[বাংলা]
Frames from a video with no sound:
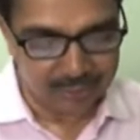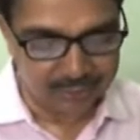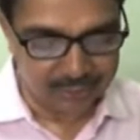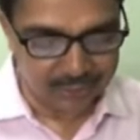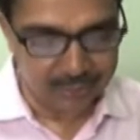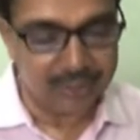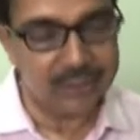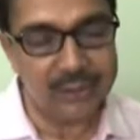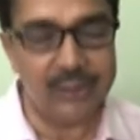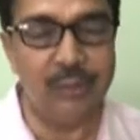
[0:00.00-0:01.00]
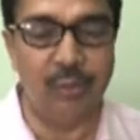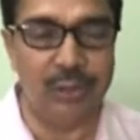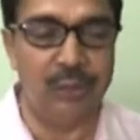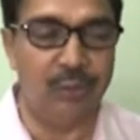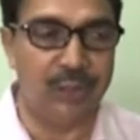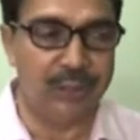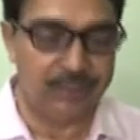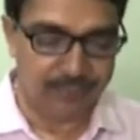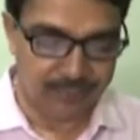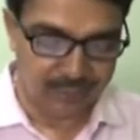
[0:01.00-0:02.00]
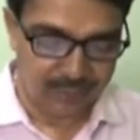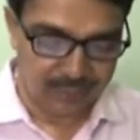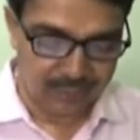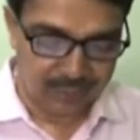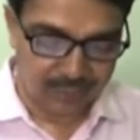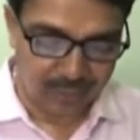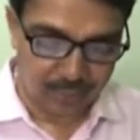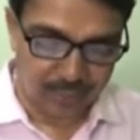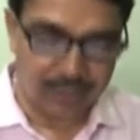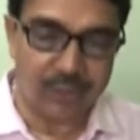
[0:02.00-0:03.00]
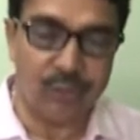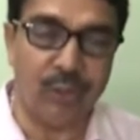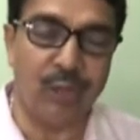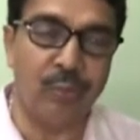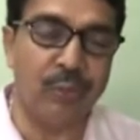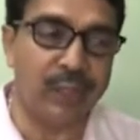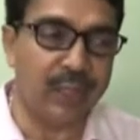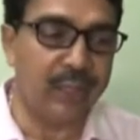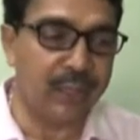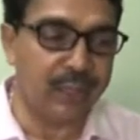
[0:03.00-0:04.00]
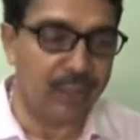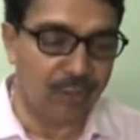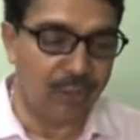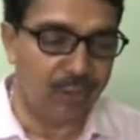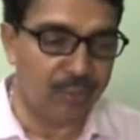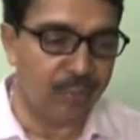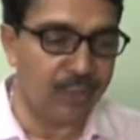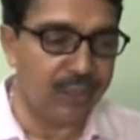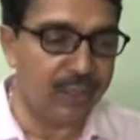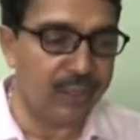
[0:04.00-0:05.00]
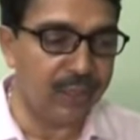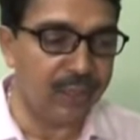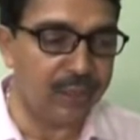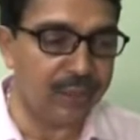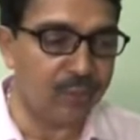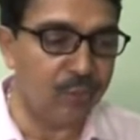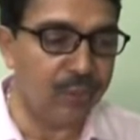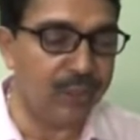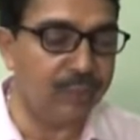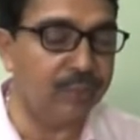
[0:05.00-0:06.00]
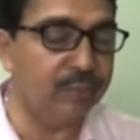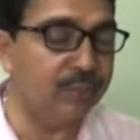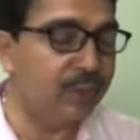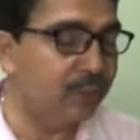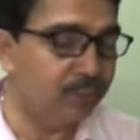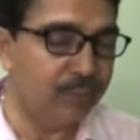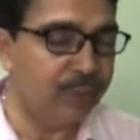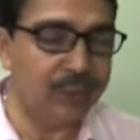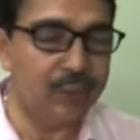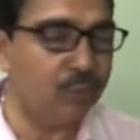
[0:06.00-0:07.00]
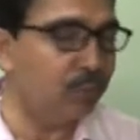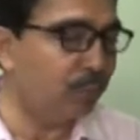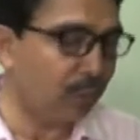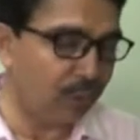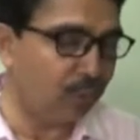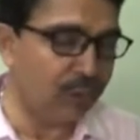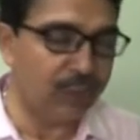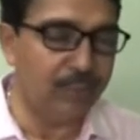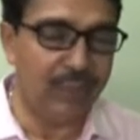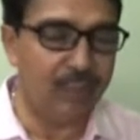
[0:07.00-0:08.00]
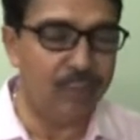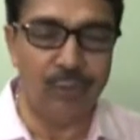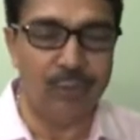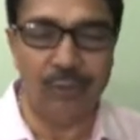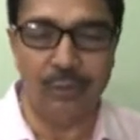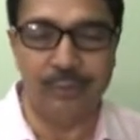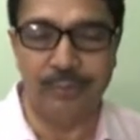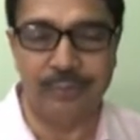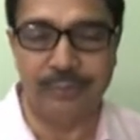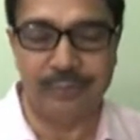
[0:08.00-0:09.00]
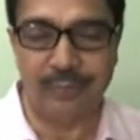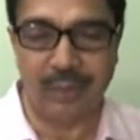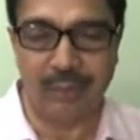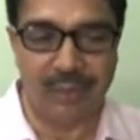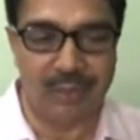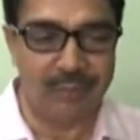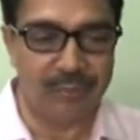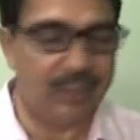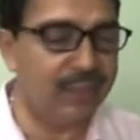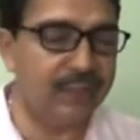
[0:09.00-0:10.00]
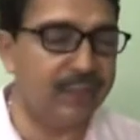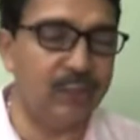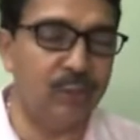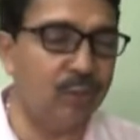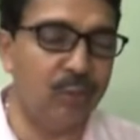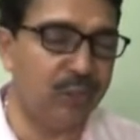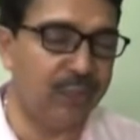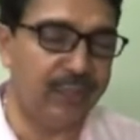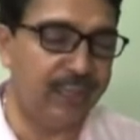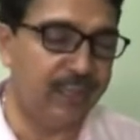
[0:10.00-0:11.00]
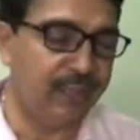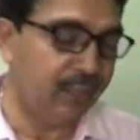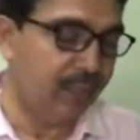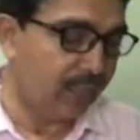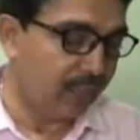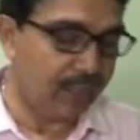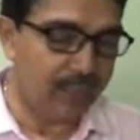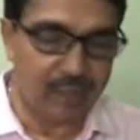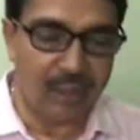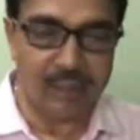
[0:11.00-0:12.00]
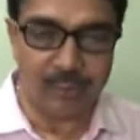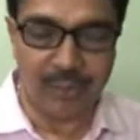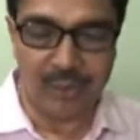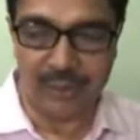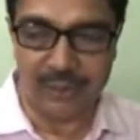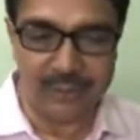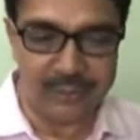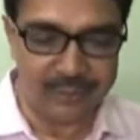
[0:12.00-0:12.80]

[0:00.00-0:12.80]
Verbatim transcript: বাচ্চাটাকে ইমার্জেন্সিতে ভর্তি করে দিই তারপরে কিছু আরও পরীক্ষা নিরীক্ষা করা হয় পরীক্ষা নিরীক্ষাতে খুলে বিচি তো পরে উঠিতে পেলাম ওগুলো তো মানে এক্সরেতে ওগুলো বোঝা যায়নি একটা নাট পাওয়া গেছে